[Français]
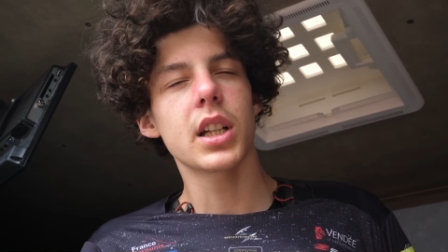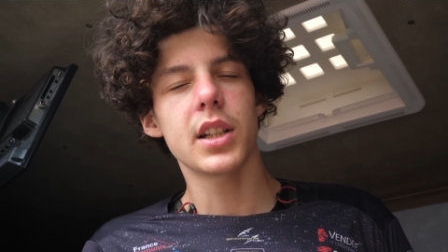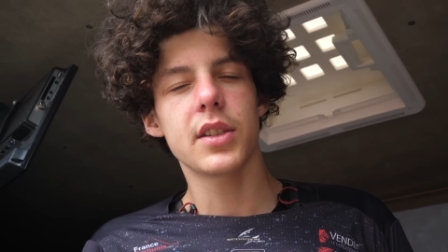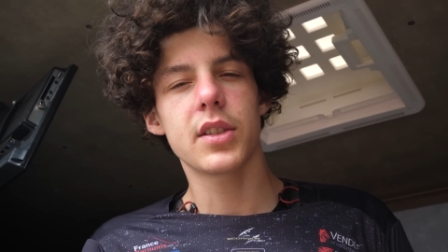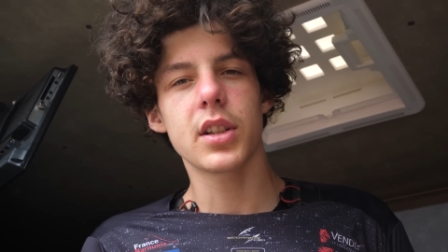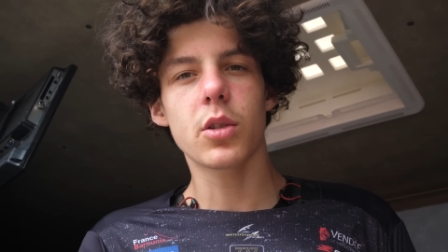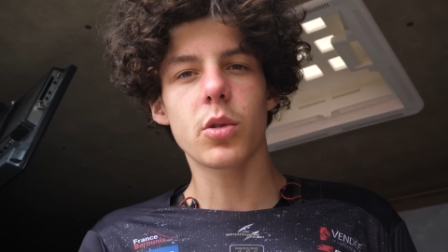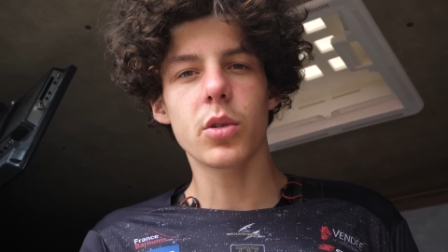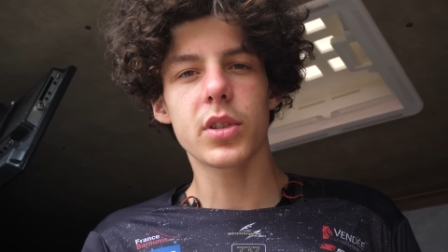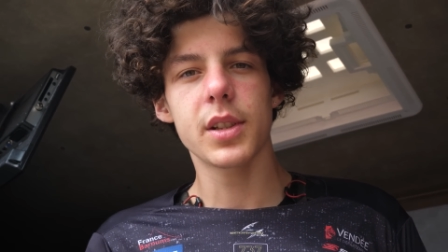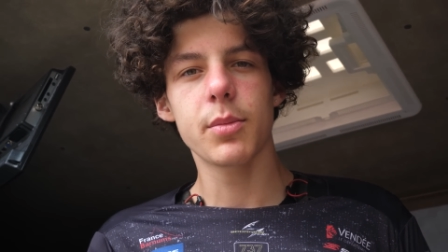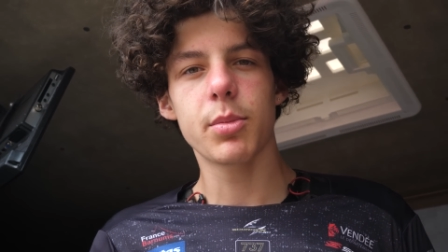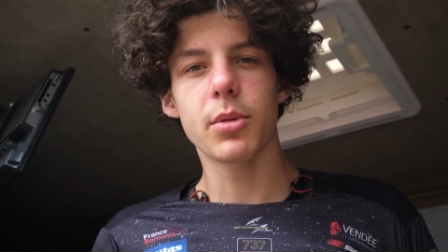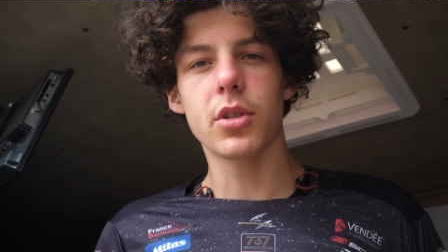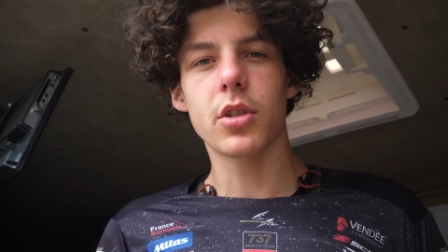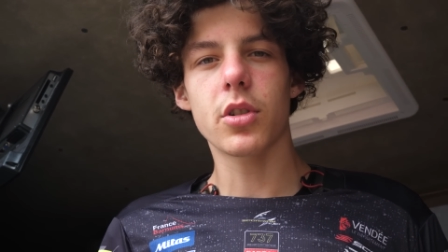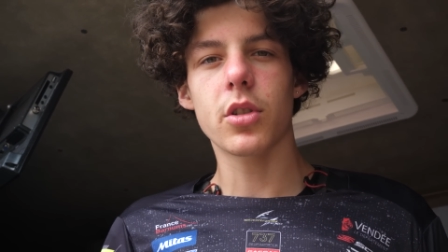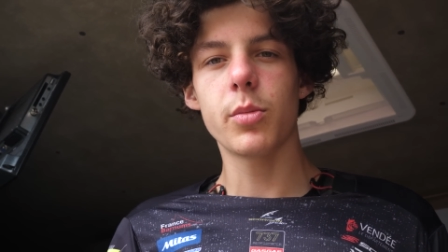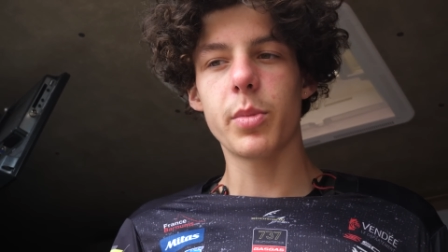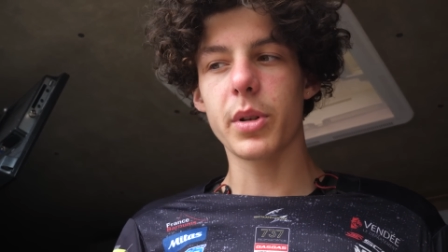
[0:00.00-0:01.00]
allaient décroter
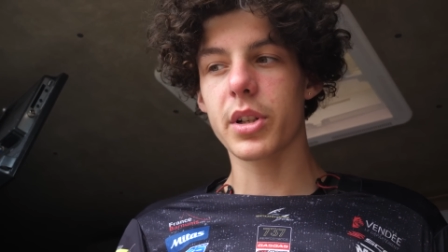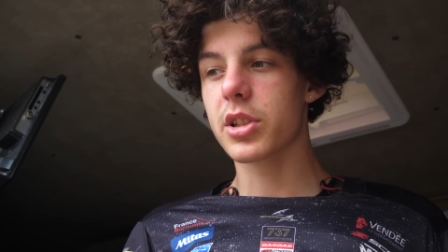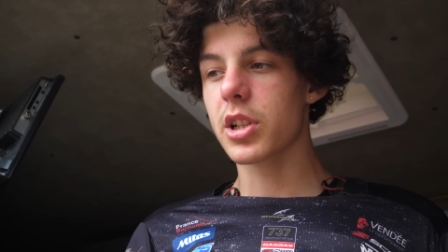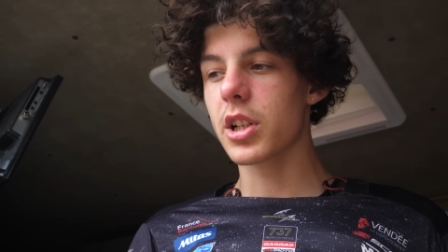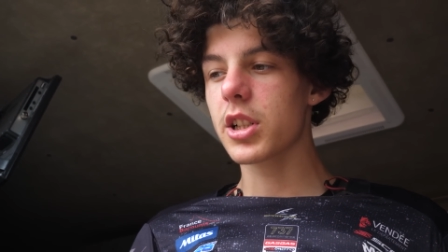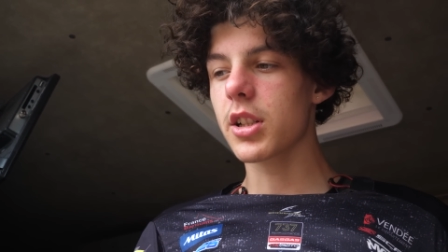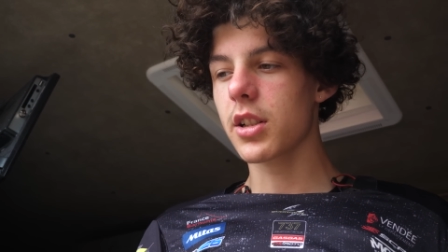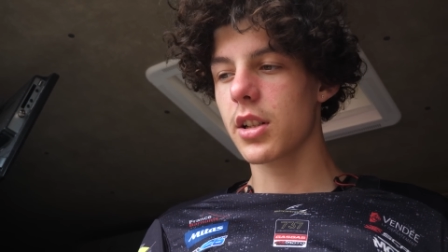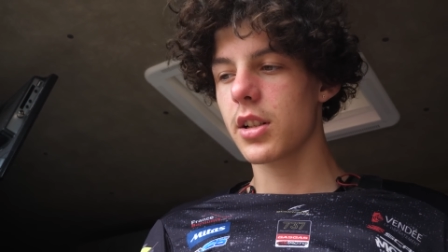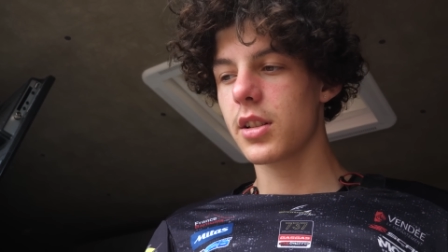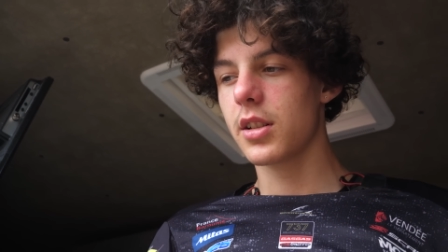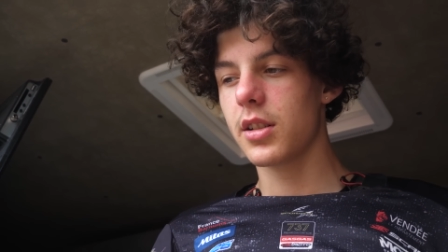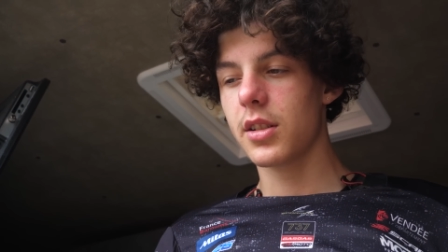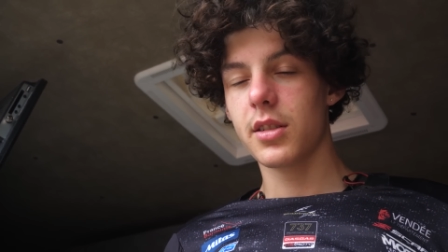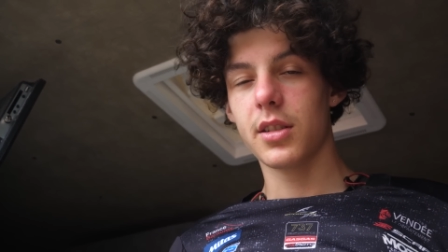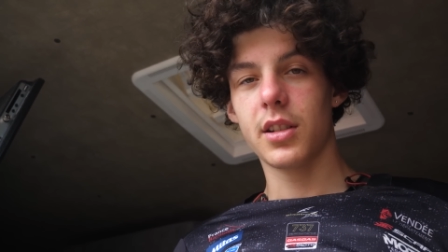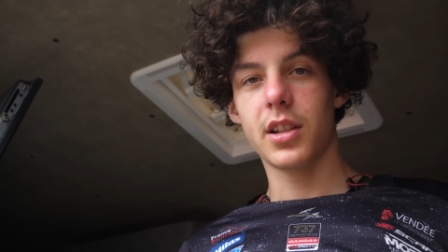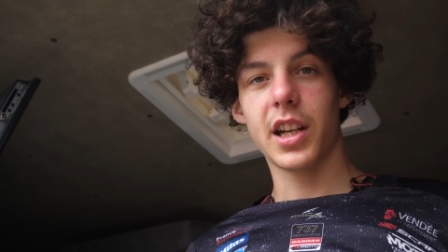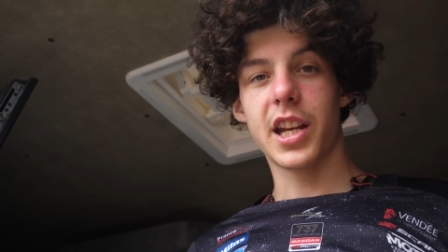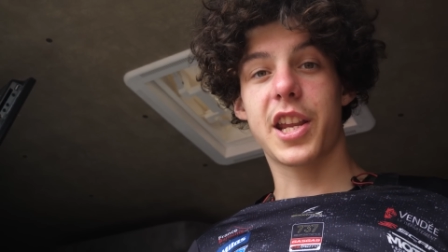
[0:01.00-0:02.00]
pendant le repêchage.
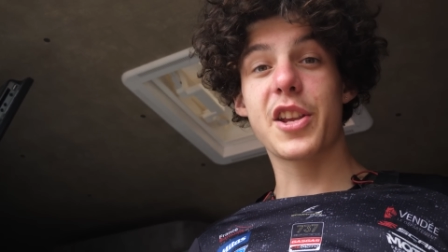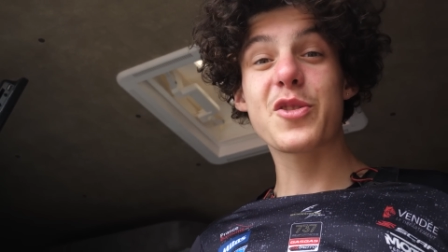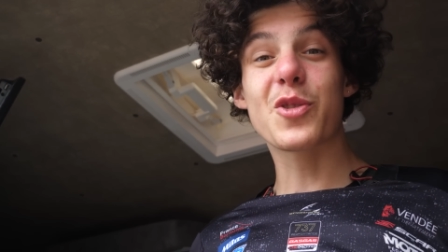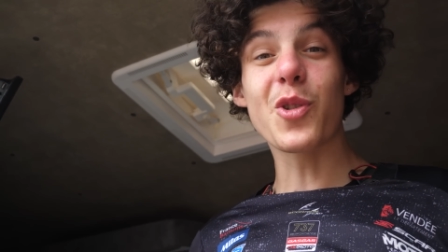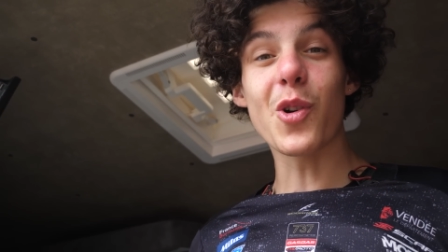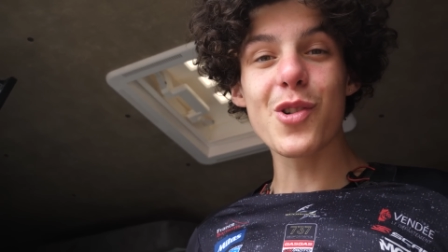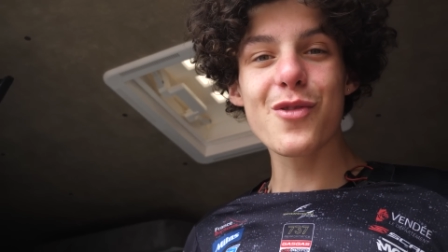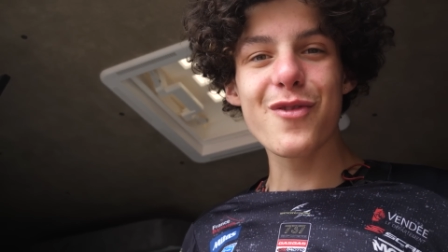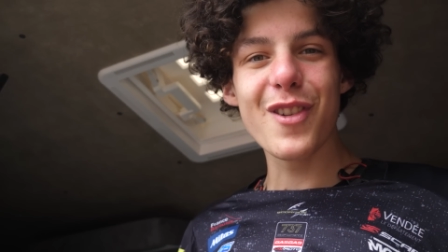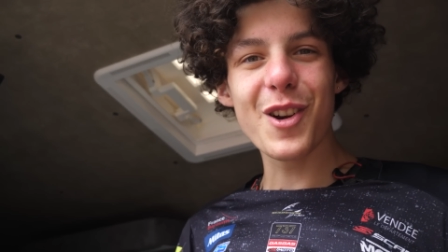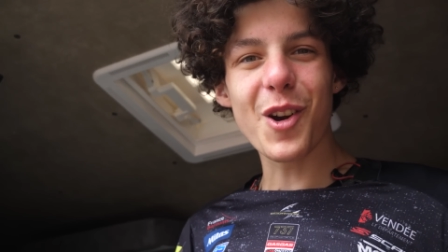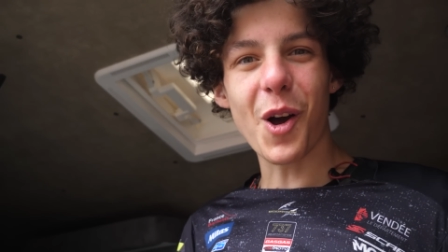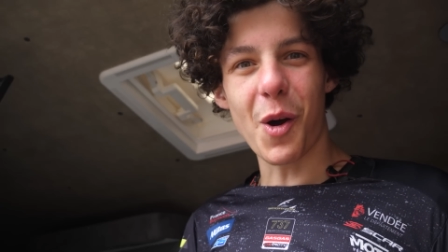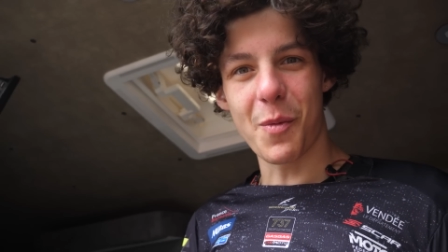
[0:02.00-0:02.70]
Et ils ont enlevé le